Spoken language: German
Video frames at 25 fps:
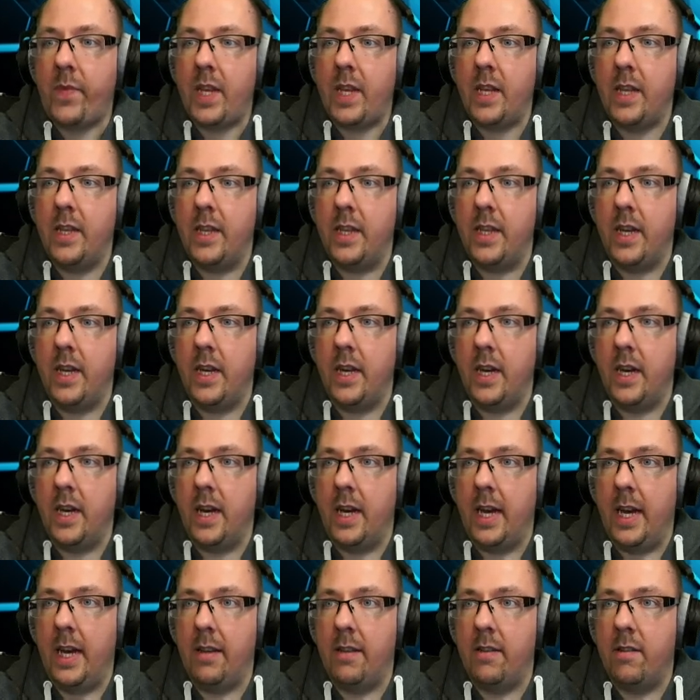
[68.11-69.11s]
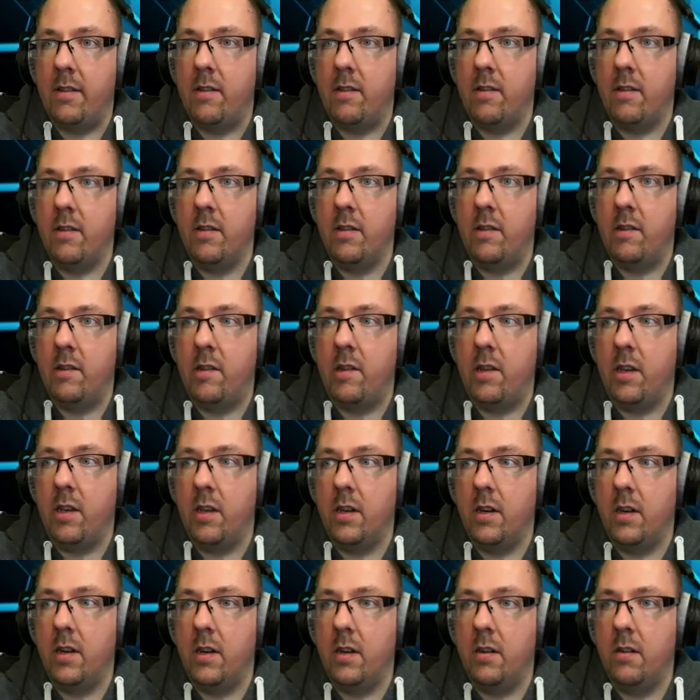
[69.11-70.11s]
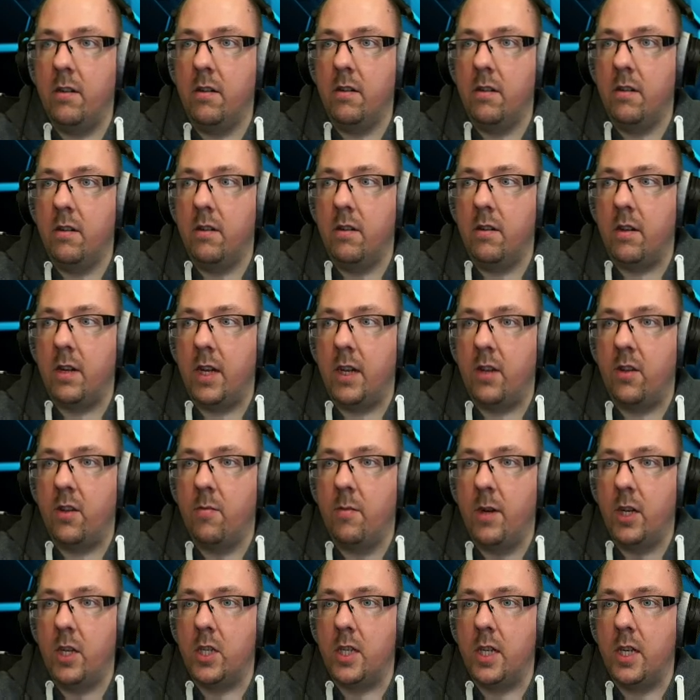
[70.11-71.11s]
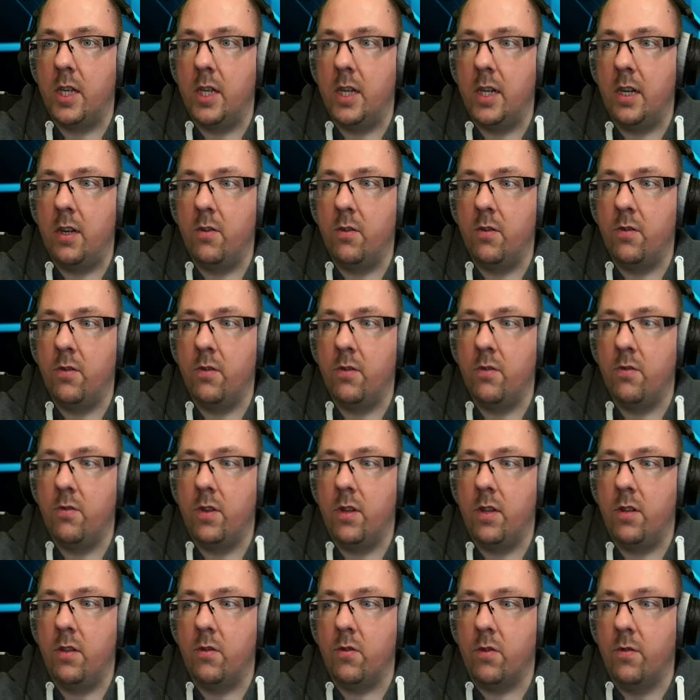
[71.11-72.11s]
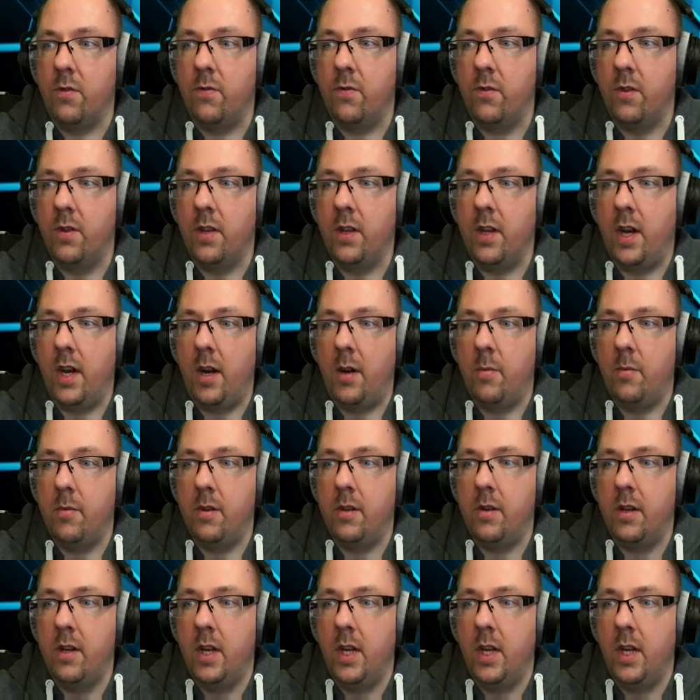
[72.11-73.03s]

Der Rest ist hier äh, ganz normale Standardausrüstung, die ich so gefunden habe.